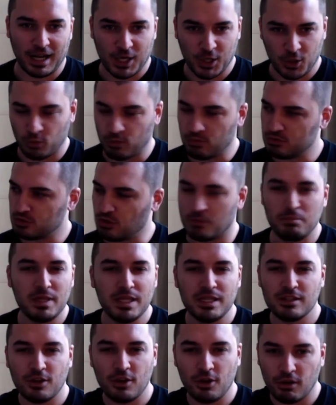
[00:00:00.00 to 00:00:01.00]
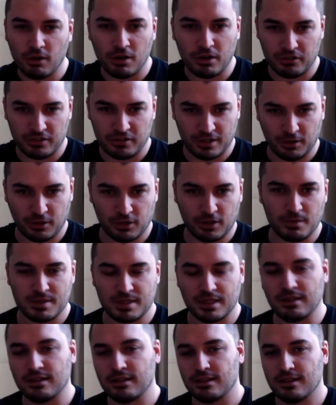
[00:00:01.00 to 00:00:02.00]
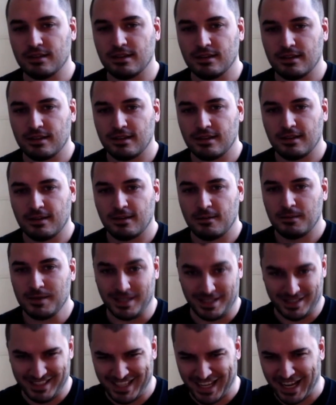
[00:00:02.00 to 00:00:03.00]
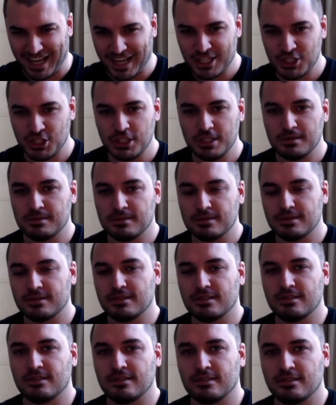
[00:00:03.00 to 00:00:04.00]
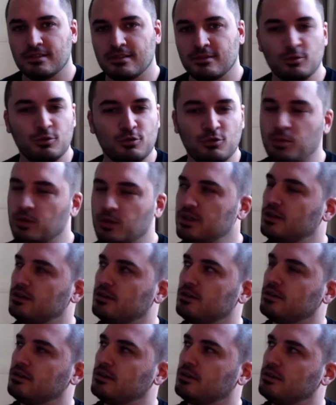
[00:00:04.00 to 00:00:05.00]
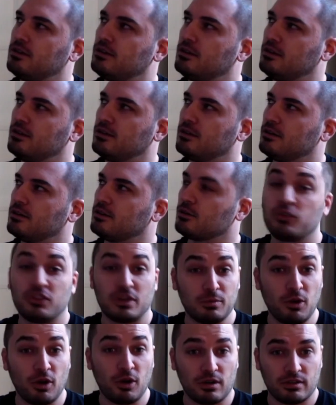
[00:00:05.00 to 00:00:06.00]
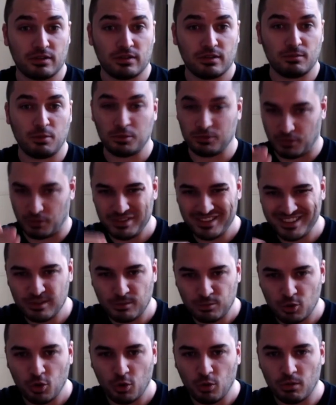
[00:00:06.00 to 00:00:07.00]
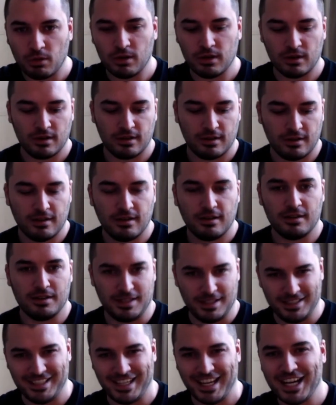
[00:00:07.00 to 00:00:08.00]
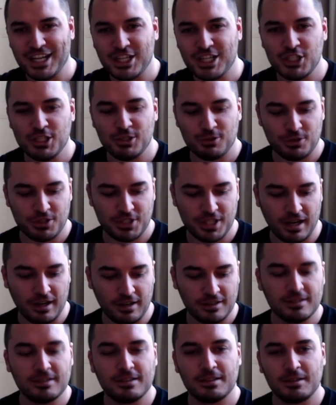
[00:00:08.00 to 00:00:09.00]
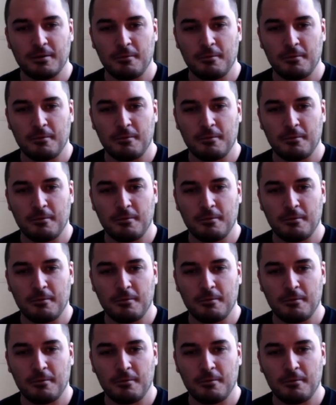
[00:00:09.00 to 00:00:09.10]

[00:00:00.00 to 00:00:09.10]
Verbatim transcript: la con, genre Mean Girls et des trucs comme ça. Il y a une hiérarchie. Vous prenez euh, Gossip Girls, pour prendre des exemples cons. Il y a une hiérarchie sociale.